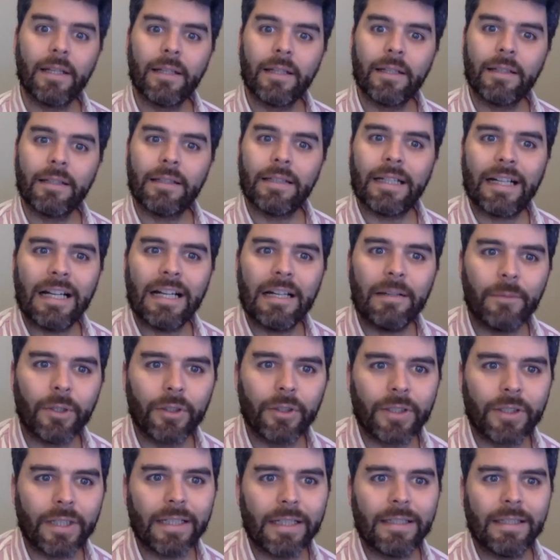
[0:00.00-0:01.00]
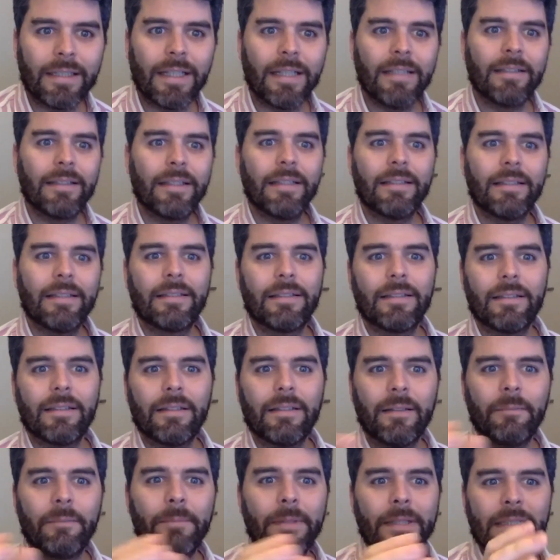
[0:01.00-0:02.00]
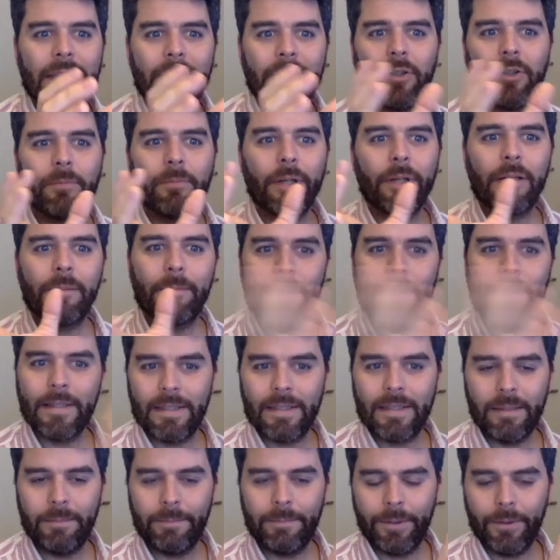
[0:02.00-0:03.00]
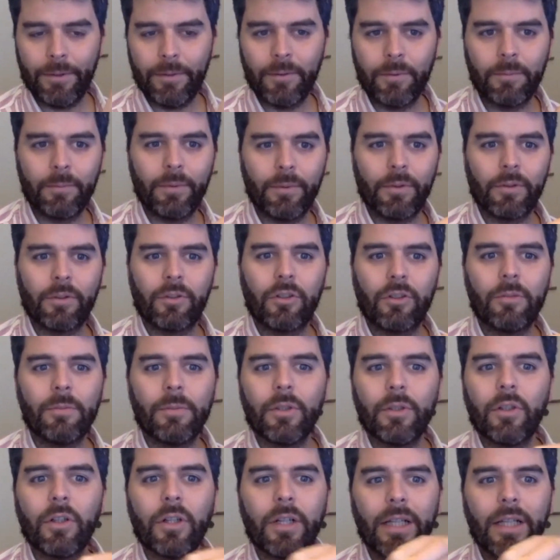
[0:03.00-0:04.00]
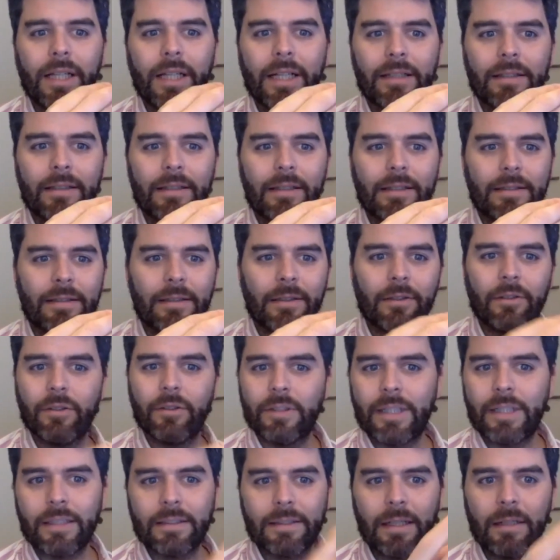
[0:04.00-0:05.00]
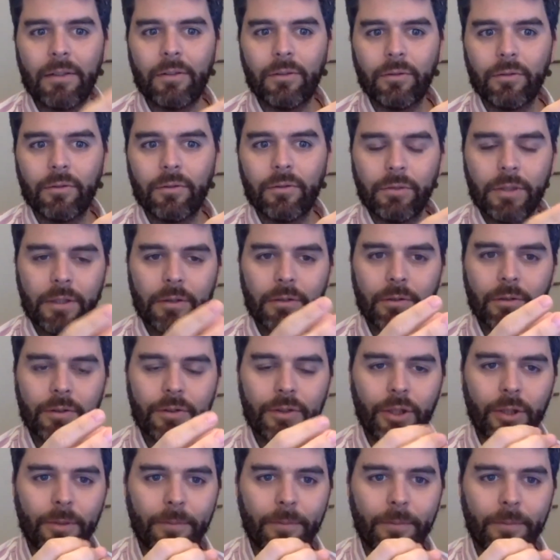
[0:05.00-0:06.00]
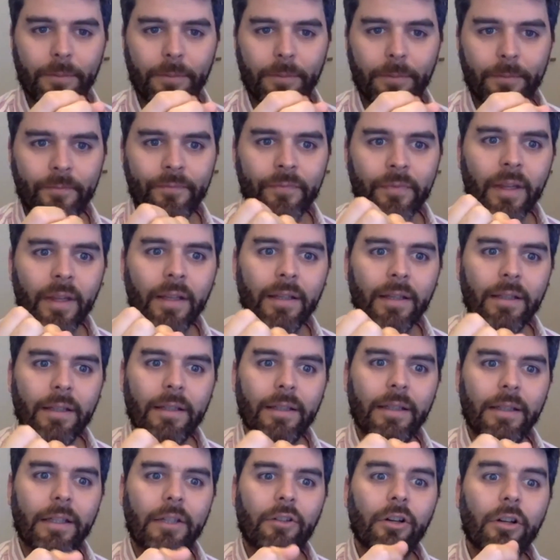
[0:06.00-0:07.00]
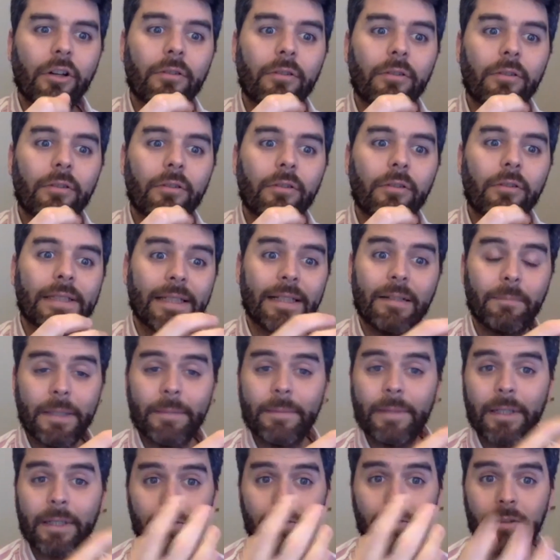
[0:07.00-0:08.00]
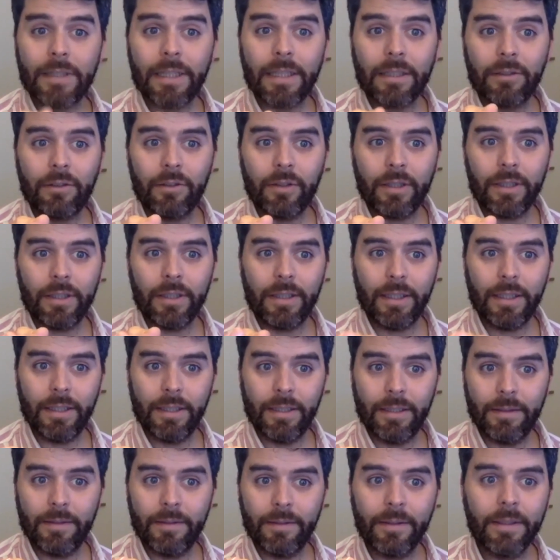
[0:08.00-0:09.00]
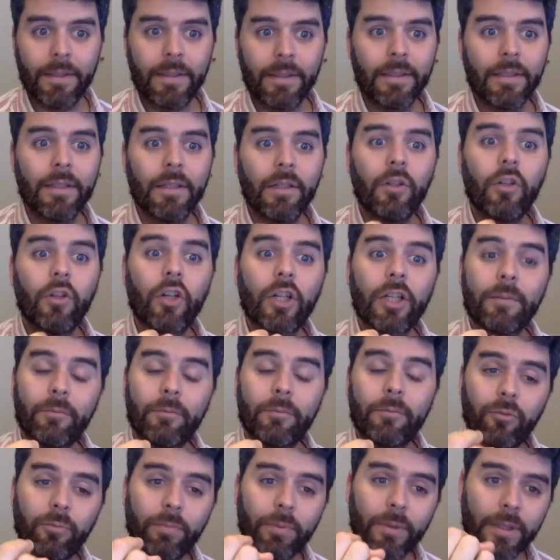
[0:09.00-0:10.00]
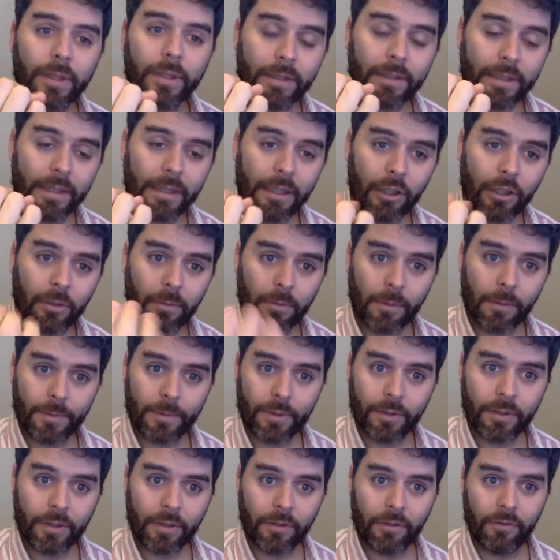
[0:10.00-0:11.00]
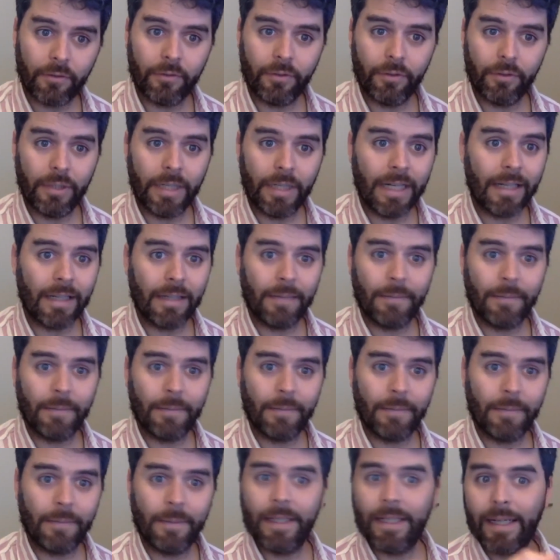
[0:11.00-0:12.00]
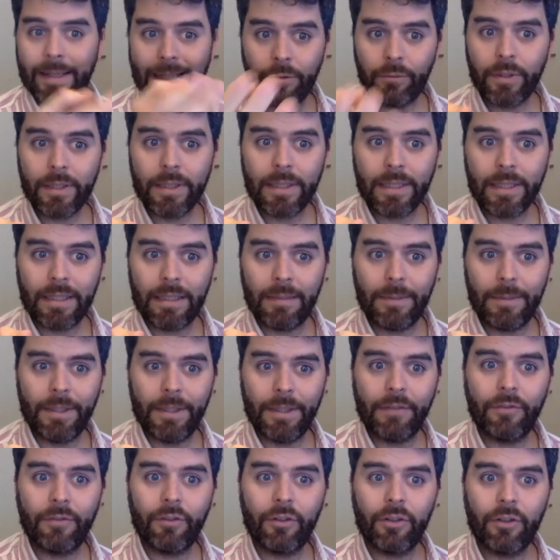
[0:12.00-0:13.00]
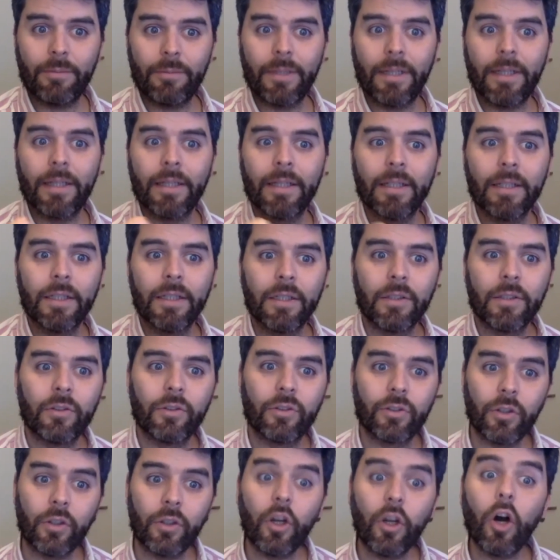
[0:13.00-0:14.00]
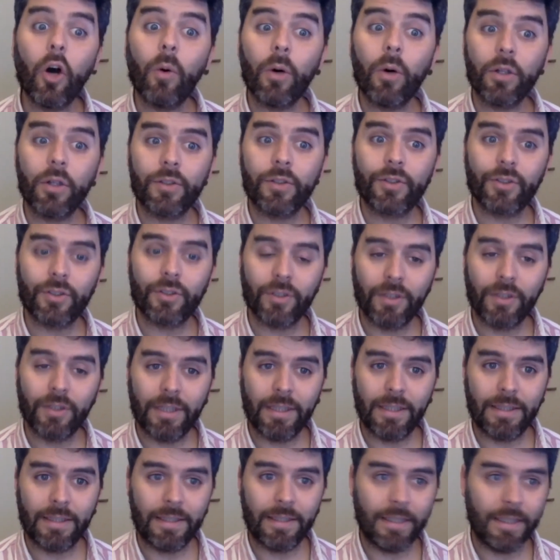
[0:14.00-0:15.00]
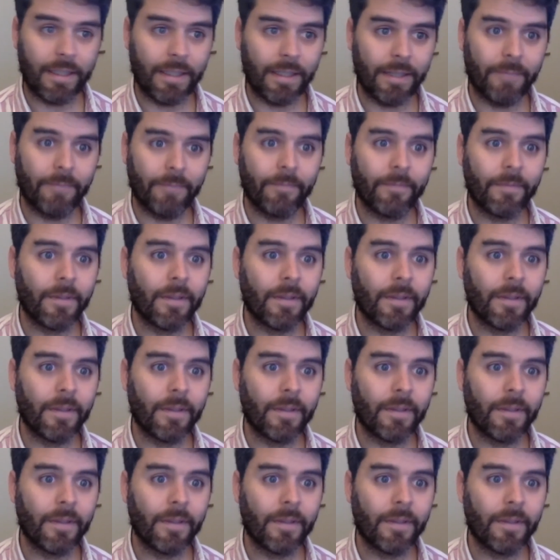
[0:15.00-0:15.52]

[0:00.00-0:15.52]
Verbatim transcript: deja de mostrarte antes, empecemos por el principio, por cómo los clientes se contactan con tu negocio y cuál va a ser el primer contacto que tienen. Lo que tú puedes, tienes como opción de configurar de manera gratuita en la plataforma son los bots de Sirena.